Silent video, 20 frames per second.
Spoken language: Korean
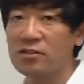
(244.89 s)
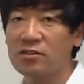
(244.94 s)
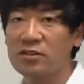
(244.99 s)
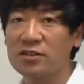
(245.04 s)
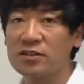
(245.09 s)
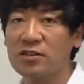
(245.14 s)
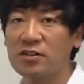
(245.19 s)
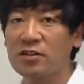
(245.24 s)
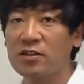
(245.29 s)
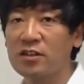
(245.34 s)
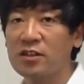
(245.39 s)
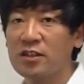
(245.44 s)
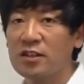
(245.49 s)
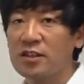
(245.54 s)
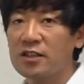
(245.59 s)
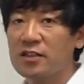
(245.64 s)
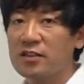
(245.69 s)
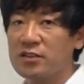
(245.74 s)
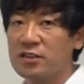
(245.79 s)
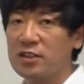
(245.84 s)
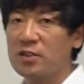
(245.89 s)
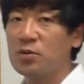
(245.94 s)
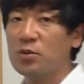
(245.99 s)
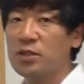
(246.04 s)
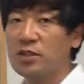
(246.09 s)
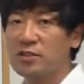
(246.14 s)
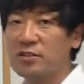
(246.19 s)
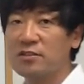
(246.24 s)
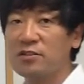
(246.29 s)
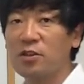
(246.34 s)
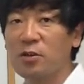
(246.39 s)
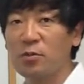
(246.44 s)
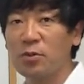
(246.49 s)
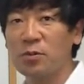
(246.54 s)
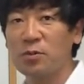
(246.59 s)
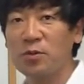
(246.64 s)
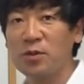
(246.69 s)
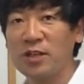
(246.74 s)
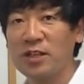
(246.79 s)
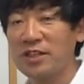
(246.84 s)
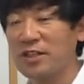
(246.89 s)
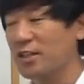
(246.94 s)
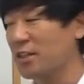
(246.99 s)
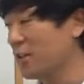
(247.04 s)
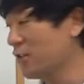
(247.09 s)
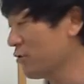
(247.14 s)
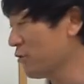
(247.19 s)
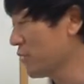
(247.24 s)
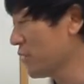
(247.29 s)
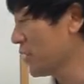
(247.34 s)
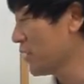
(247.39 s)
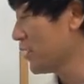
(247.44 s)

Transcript: 그래서 이 홀에선 더블 보기했다라고 이렇게